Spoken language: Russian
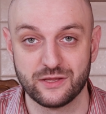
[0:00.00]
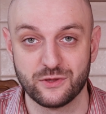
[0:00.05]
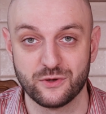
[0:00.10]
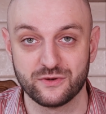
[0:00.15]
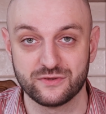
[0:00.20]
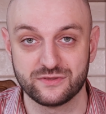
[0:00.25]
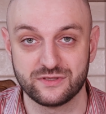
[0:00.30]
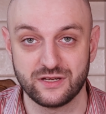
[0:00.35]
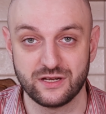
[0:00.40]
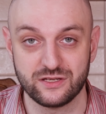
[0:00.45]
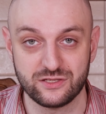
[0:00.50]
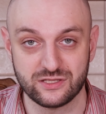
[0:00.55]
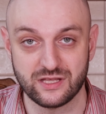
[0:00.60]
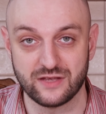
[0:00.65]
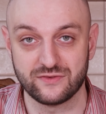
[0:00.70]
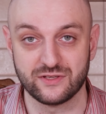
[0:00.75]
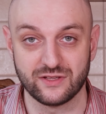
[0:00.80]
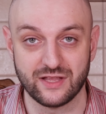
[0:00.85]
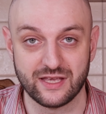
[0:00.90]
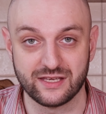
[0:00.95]
До новых встреч,
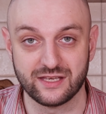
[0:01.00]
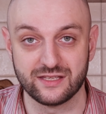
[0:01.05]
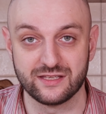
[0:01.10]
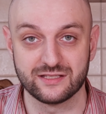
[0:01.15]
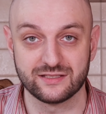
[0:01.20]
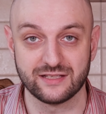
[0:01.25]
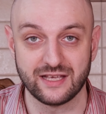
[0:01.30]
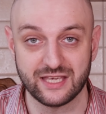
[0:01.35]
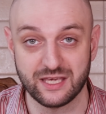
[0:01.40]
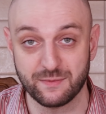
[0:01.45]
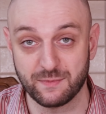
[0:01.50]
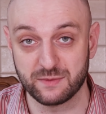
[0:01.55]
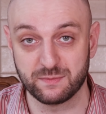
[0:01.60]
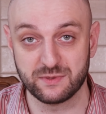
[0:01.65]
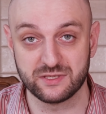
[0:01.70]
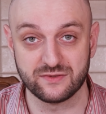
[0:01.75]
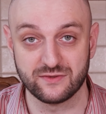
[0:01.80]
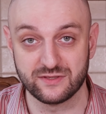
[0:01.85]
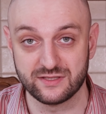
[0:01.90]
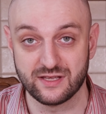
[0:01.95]
ставьте лайки, дизлайки,
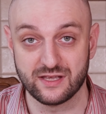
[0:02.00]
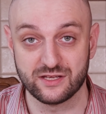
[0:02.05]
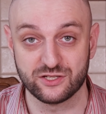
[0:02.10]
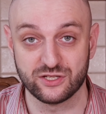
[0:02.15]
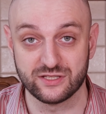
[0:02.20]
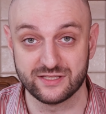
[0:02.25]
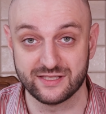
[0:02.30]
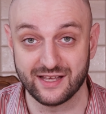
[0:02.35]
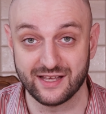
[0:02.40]
подписывайтесь на наш